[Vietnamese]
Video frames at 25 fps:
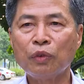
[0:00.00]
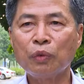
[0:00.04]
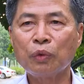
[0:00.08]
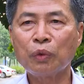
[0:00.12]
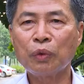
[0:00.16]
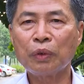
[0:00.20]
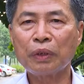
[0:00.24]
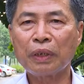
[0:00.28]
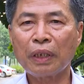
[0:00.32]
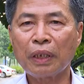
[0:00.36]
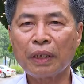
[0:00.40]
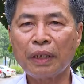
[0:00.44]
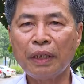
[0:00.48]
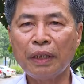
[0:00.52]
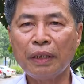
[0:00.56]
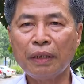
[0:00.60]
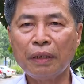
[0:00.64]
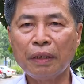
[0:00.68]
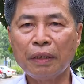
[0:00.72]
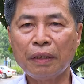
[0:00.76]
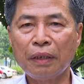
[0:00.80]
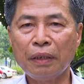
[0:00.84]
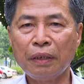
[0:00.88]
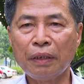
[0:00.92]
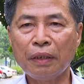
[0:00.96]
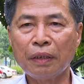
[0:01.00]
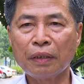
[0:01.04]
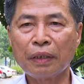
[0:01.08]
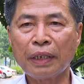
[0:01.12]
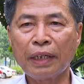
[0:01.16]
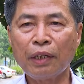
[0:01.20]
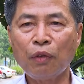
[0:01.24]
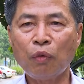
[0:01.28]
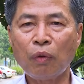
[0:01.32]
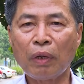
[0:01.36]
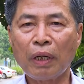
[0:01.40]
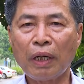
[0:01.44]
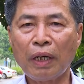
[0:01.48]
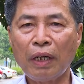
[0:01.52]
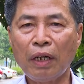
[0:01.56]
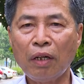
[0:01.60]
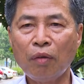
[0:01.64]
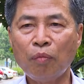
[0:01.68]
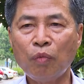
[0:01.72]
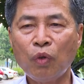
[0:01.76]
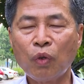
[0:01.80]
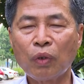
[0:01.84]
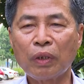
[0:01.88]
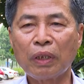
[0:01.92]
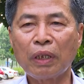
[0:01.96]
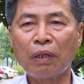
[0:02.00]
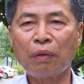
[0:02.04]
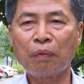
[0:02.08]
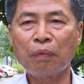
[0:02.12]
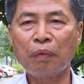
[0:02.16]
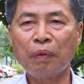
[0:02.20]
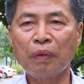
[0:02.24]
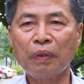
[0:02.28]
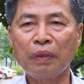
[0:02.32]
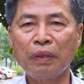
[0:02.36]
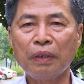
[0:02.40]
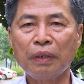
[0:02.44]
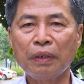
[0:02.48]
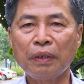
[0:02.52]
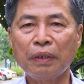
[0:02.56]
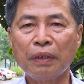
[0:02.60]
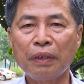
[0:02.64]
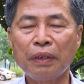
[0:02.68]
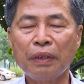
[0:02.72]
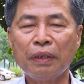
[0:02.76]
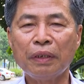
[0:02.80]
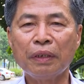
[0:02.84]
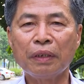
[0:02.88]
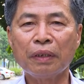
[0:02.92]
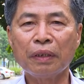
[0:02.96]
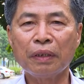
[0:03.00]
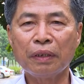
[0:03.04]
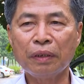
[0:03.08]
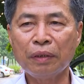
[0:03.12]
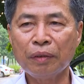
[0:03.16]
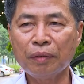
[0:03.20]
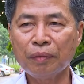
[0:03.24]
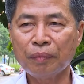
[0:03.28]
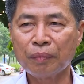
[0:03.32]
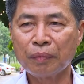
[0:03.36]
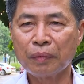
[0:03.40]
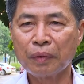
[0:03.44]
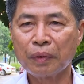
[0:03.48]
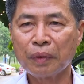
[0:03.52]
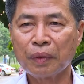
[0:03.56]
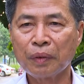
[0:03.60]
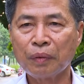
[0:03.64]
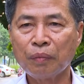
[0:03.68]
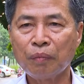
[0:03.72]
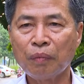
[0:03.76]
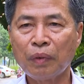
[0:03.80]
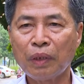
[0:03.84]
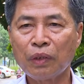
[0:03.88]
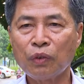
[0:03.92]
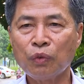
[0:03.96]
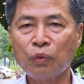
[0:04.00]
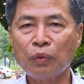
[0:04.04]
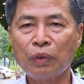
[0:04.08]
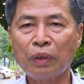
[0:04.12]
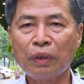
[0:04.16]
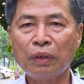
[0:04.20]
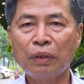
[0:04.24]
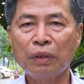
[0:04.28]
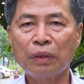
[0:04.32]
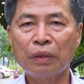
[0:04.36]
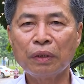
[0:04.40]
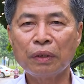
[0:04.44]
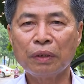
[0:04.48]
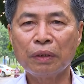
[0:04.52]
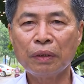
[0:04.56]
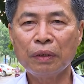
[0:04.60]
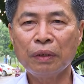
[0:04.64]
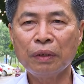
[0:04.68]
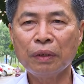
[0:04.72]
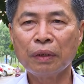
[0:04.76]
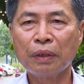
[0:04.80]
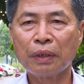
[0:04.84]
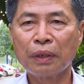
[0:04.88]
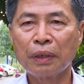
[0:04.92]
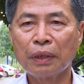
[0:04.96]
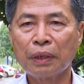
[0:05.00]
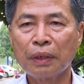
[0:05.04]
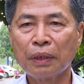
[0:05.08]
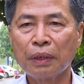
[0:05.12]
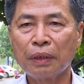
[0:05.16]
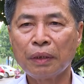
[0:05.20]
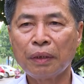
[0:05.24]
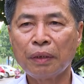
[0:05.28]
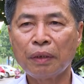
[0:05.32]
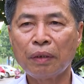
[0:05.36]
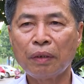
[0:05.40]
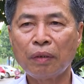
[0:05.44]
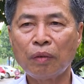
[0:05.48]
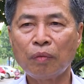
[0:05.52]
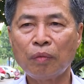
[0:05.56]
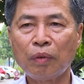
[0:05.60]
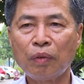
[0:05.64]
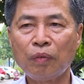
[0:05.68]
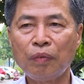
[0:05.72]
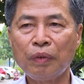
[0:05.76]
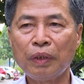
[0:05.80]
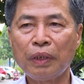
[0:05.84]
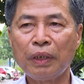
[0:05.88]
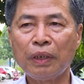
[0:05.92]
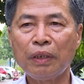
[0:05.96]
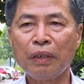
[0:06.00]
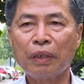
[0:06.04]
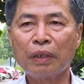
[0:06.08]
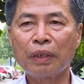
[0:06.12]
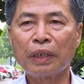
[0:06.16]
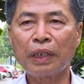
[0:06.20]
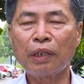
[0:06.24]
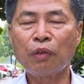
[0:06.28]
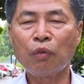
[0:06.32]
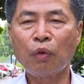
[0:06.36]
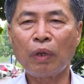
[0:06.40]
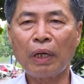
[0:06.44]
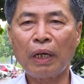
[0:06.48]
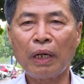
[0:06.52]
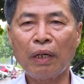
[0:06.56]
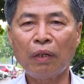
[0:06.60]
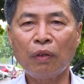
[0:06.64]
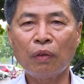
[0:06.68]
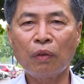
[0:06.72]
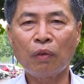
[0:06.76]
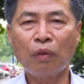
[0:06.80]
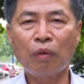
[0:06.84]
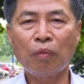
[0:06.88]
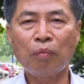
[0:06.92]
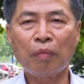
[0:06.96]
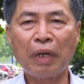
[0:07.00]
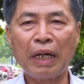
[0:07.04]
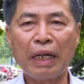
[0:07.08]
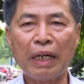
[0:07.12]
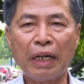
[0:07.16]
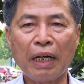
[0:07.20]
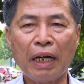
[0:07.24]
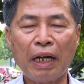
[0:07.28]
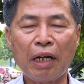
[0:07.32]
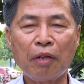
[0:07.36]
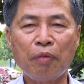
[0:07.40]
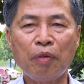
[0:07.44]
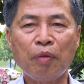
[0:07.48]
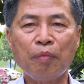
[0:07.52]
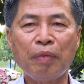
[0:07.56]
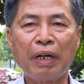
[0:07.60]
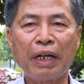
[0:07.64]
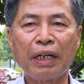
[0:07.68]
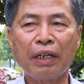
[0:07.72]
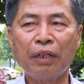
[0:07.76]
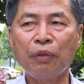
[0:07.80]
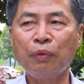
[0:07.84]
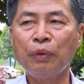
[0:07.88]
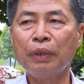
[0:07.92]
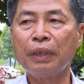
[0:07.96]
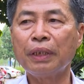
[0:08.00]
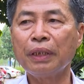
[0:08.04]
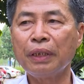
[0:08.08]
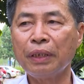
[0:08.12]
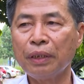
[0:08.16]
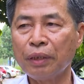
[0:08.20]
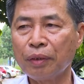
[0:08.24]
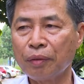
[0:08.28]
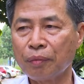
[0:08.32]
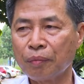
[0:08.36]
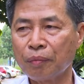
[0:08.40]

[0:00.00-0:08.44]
Chúng tôi xác định thị trường Thanh Hóa là một trong những cái thị trường lớn và chúng tôi hướng tới À, bởi vì thị trường Thanh Hóa nó có 7 27 huyện thị